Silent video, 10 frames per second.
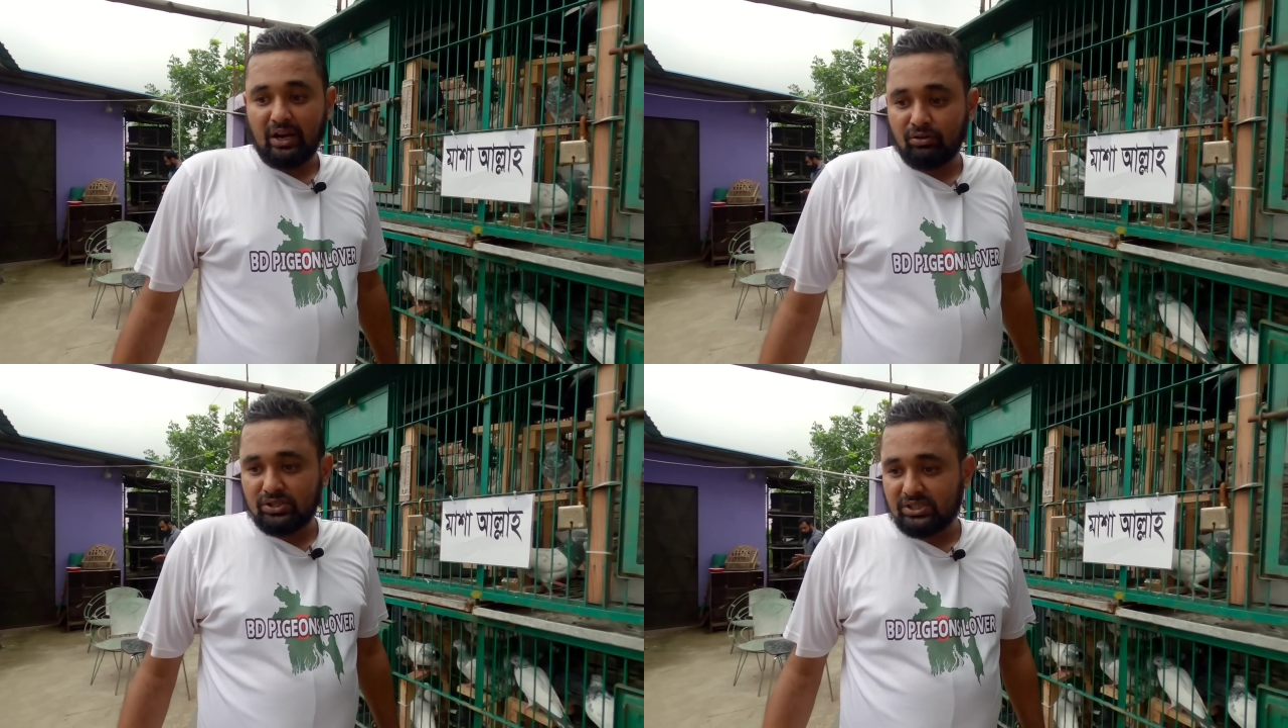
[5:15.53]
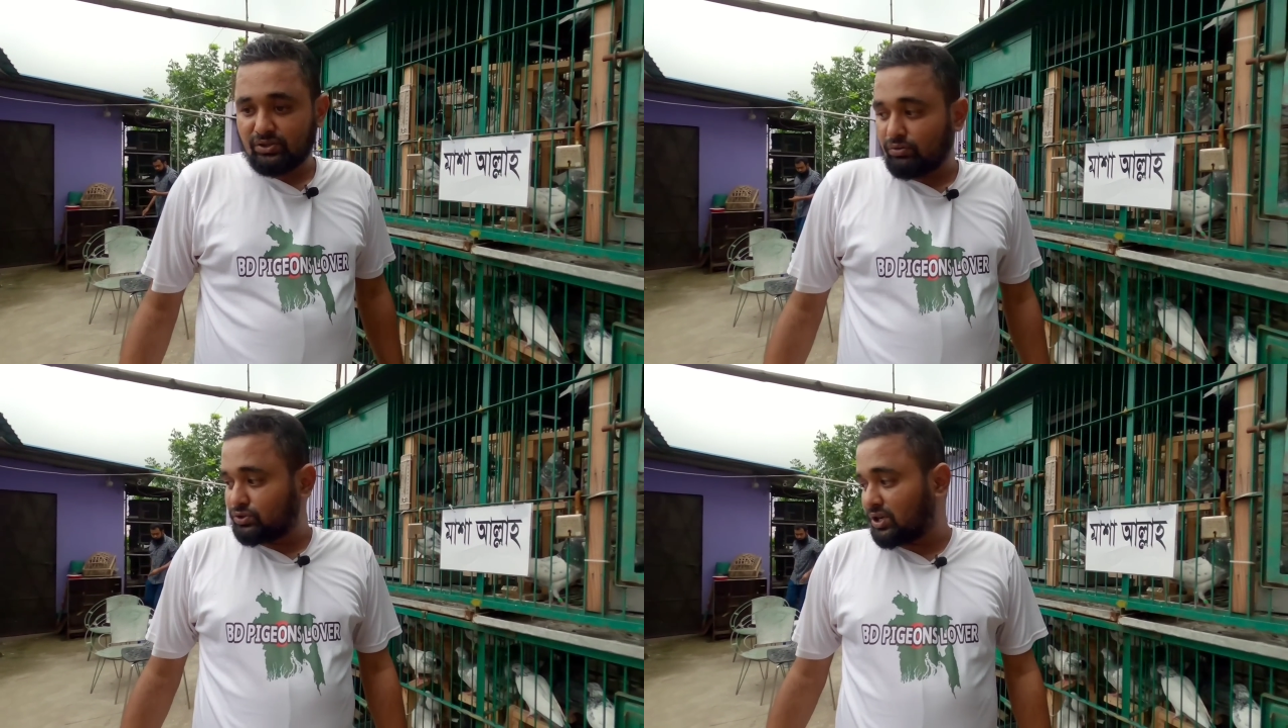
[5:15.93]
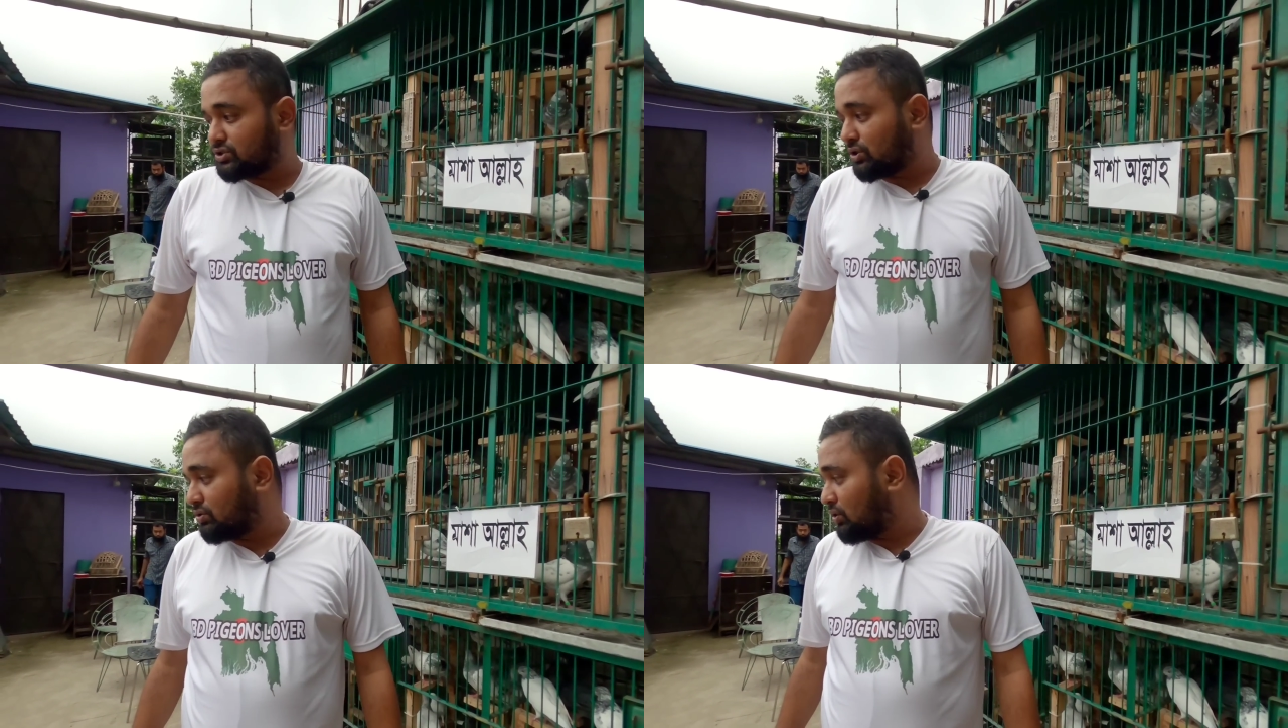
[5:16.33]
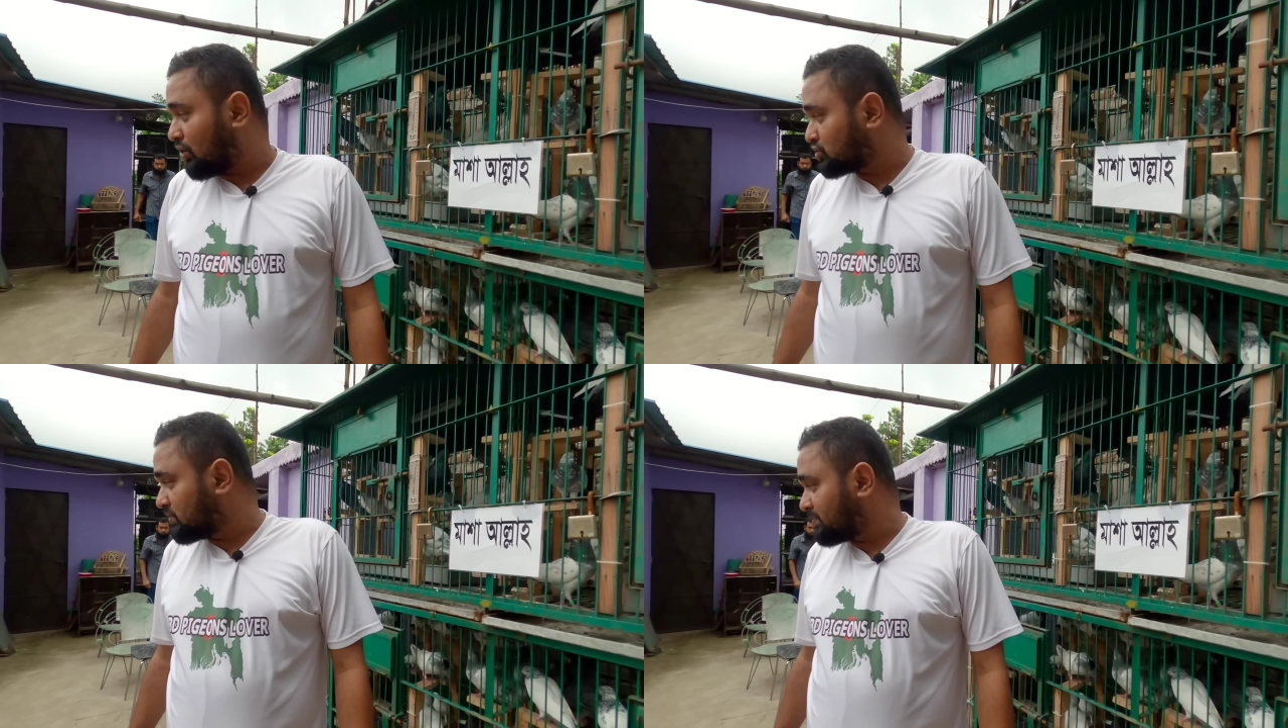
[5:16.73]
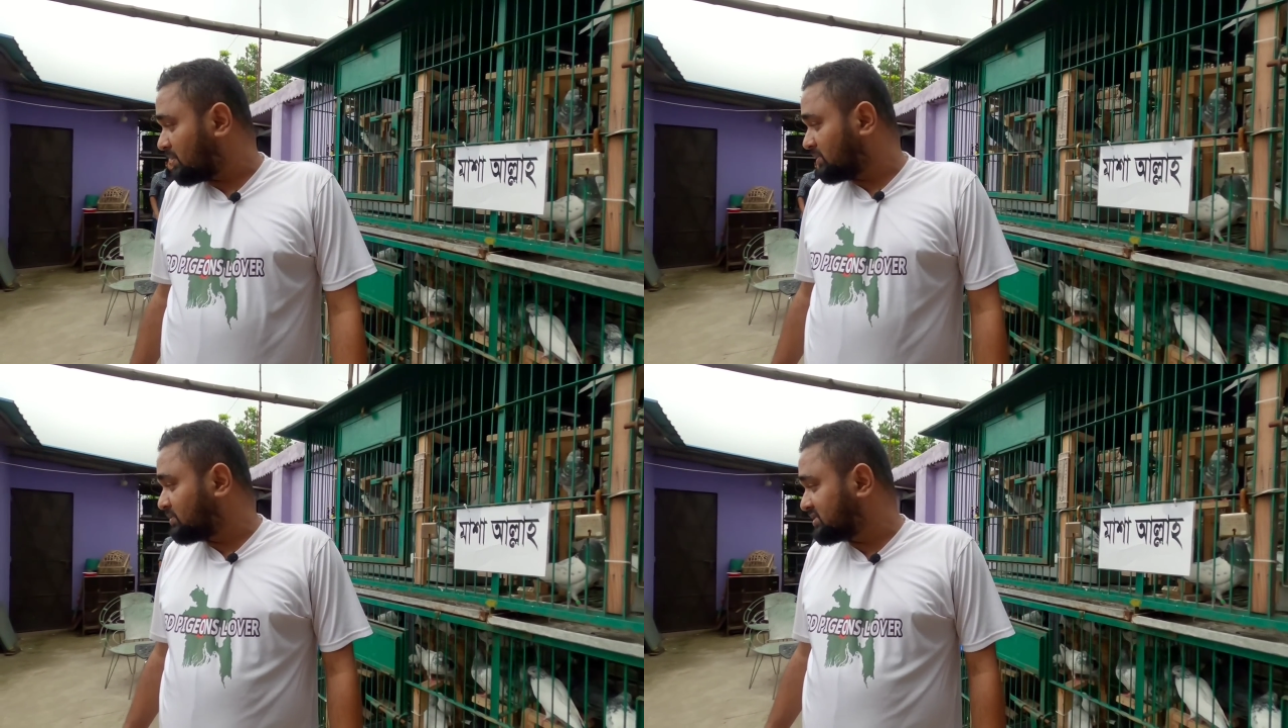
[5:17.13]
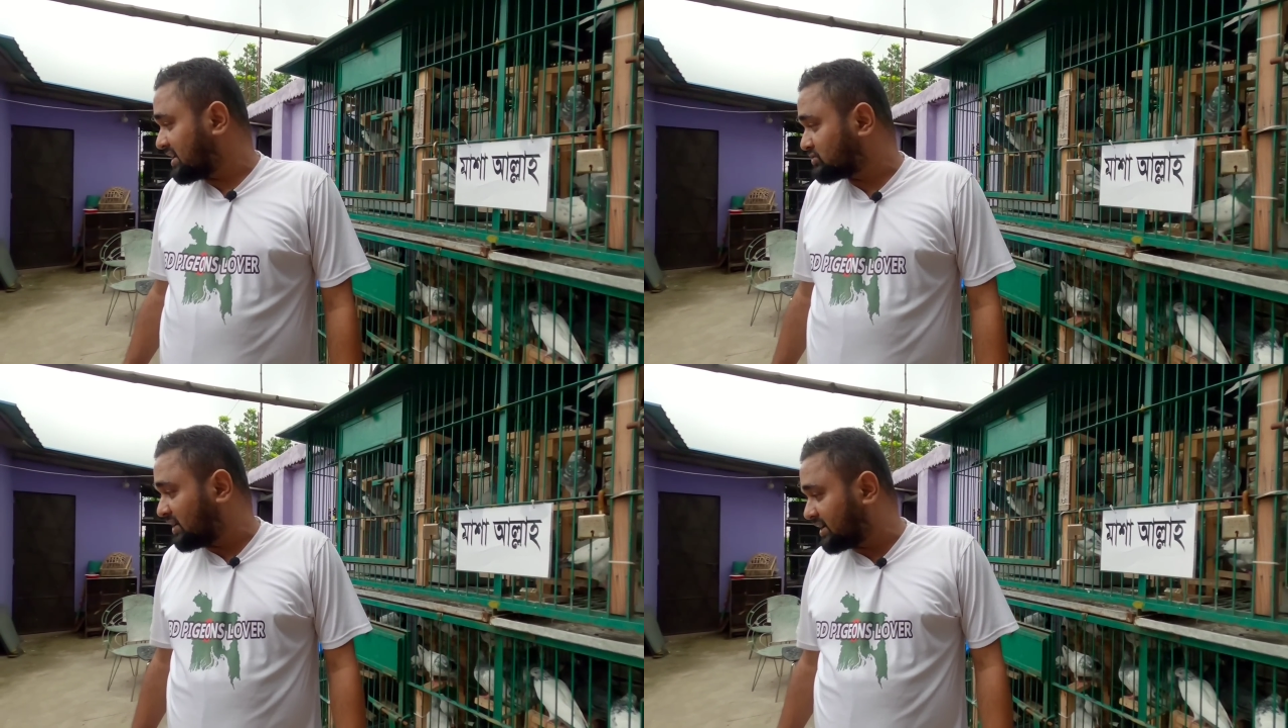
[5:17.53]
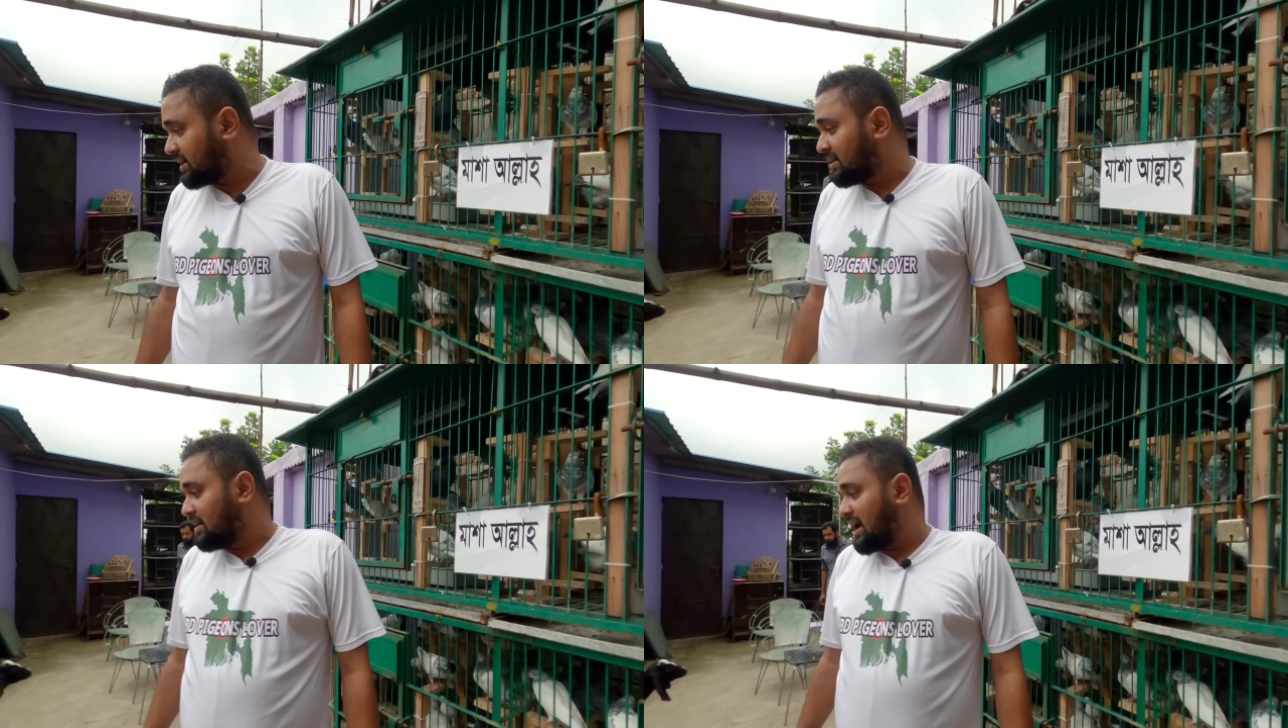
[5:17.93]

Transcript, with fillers: কারণ হচ্ছে যে কবুতরের যখন হজমে প্রবলেম হয়েছে আসলে কি